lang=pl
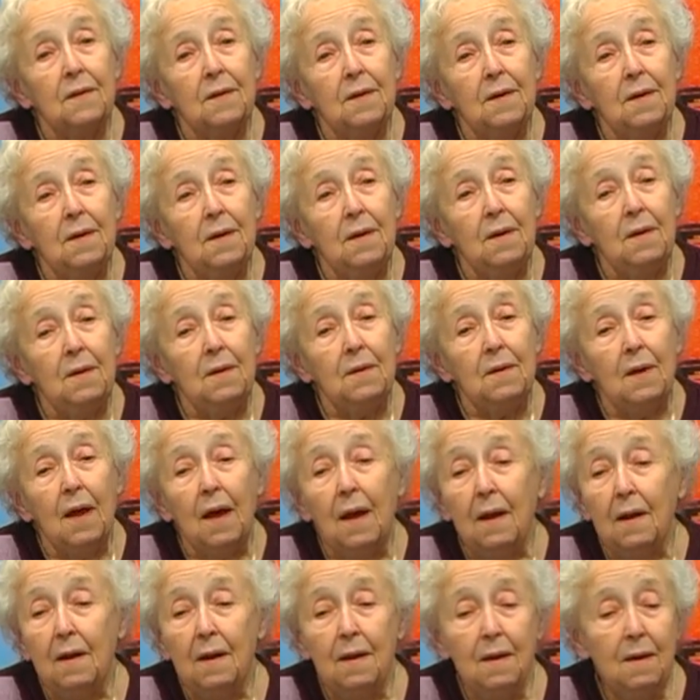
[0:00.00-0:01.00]
I
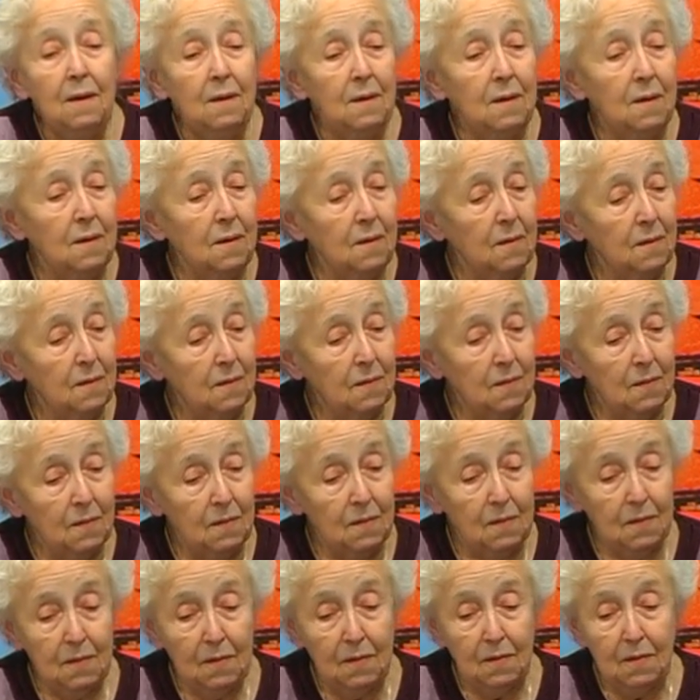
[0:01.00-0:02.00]
nagle
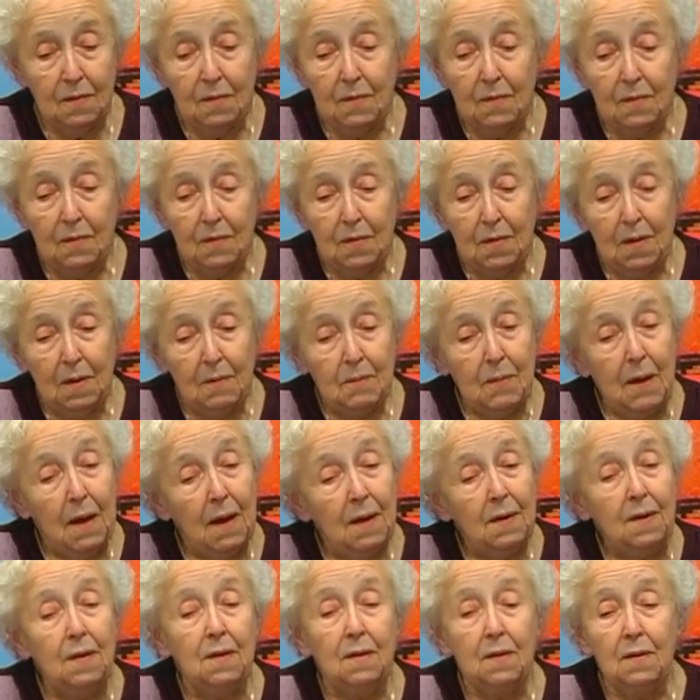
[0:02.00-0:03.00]
te
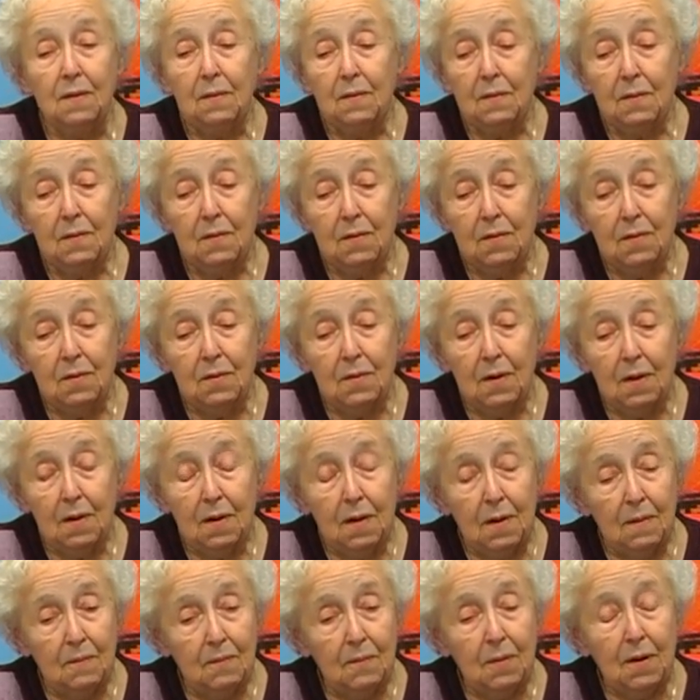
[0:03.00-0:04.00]
panie które
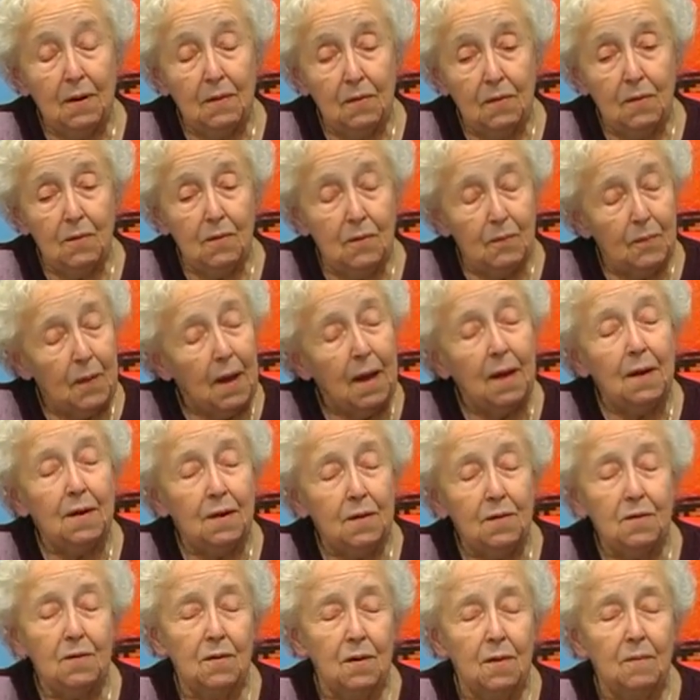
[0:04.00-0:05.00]
tam pracowały, pani,
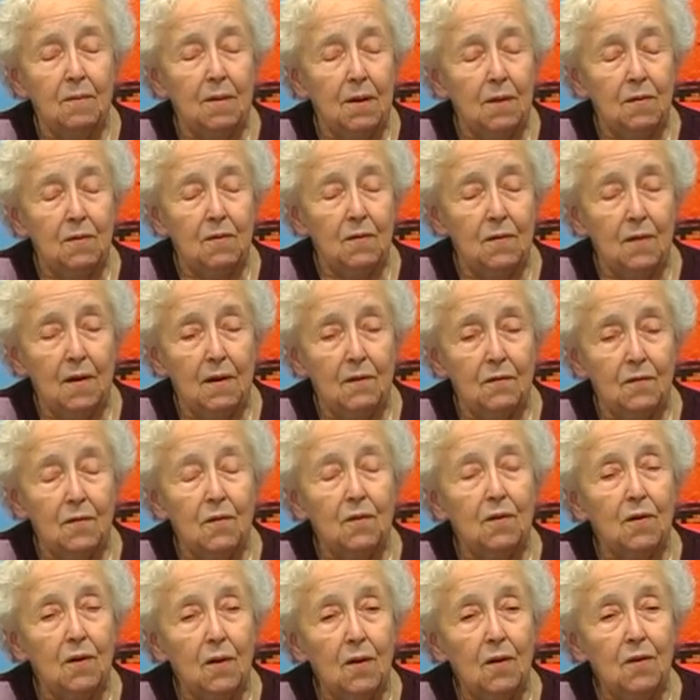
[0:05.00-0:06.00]
która pracowała w
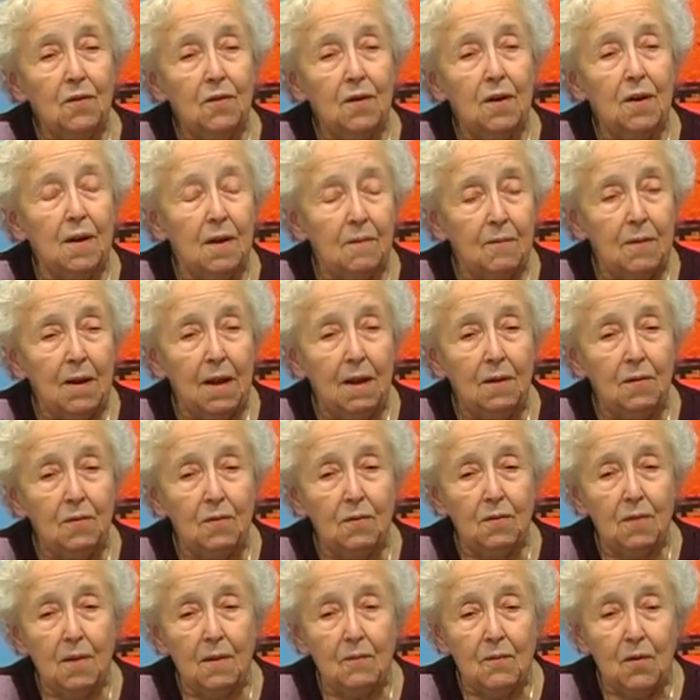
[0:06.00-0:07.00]
ogrodzie, na
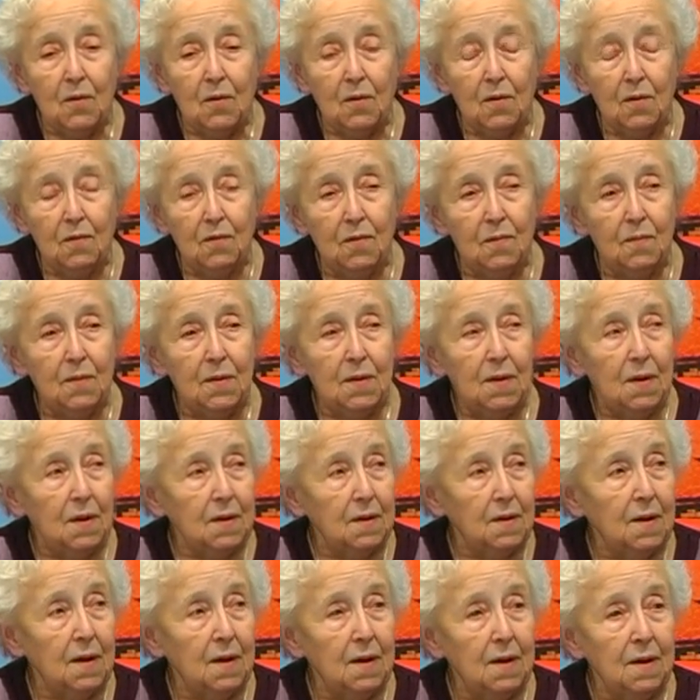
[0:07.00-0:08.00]
placu zamkowym i
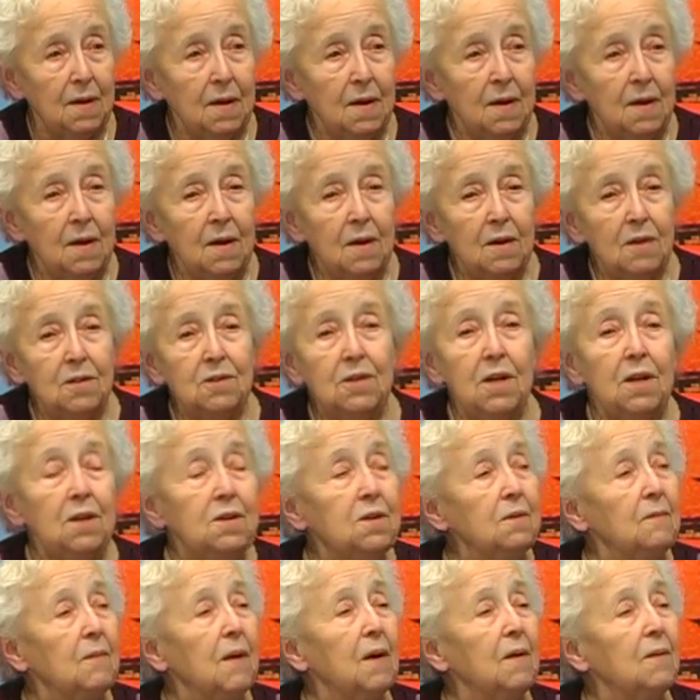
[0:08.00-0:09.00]
tak dalej.
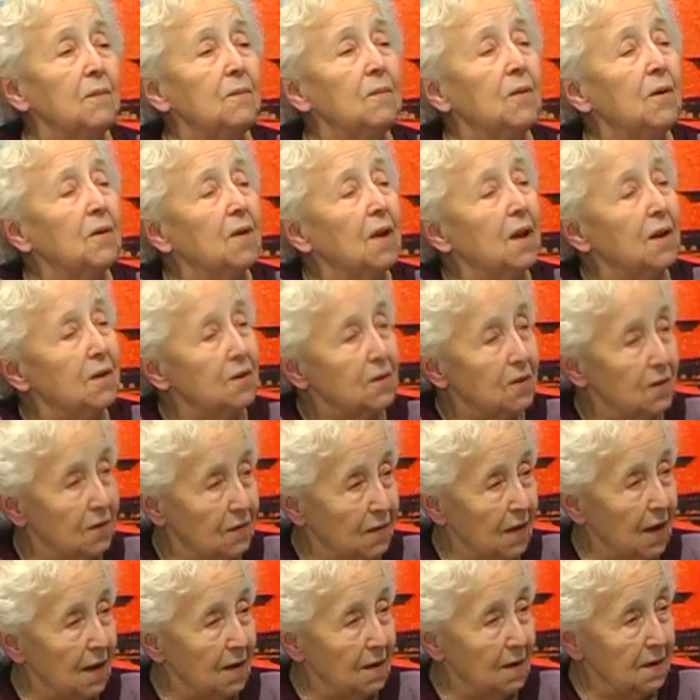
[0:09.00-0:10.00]
Dzieci mają podać
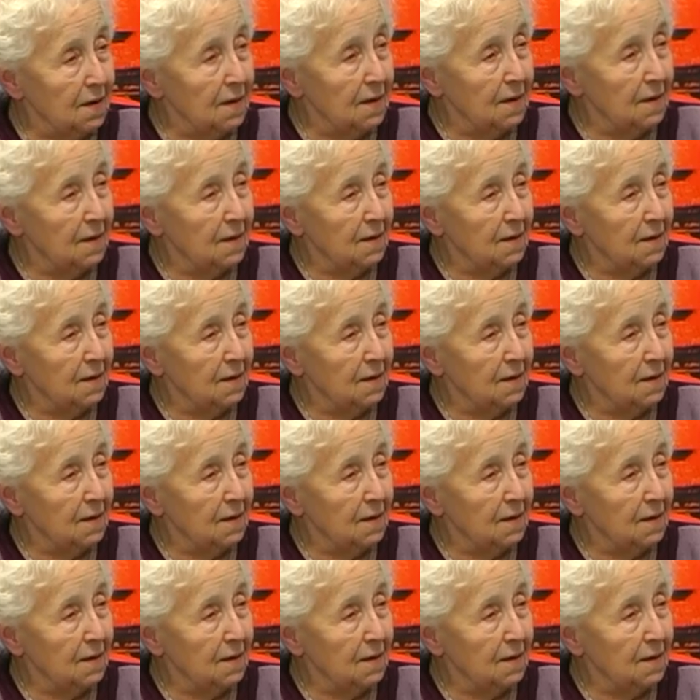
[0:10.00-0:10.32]
kwiaty.